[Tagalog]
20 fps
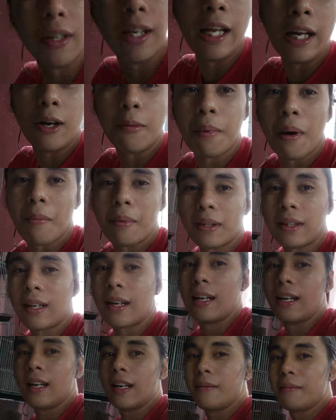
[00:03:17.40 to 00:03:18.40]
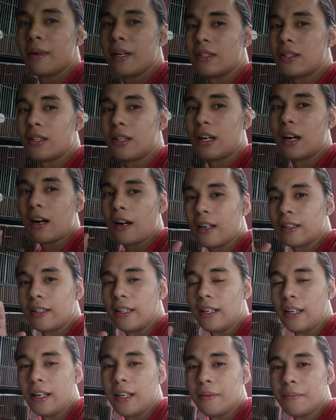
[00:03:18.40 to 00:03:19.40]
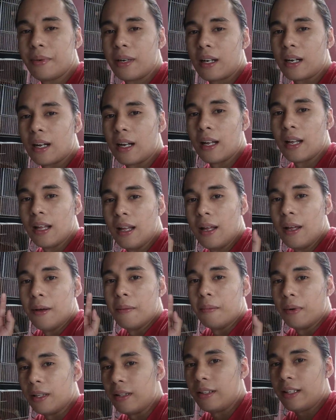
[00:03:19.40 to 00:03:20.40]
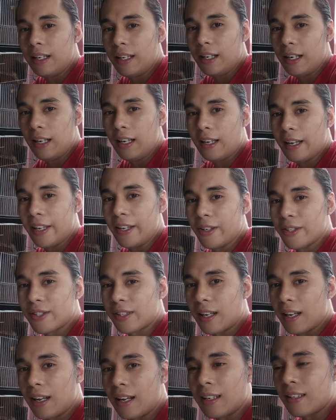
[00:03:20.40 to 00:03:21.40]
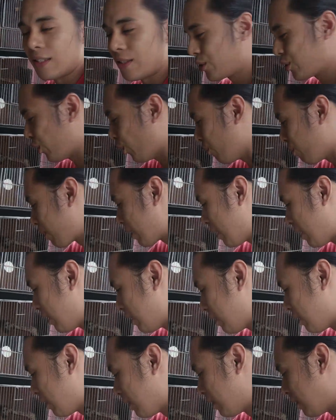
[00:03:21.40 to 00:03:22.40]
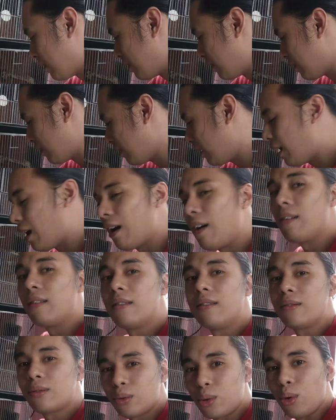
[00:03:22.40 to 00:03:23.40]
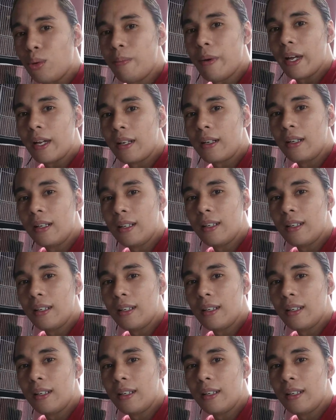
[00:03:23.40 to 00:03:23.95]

hindi ko papatagalin. Medyo nakakadiri. Baka mandiri kayo sa sobrang tubig.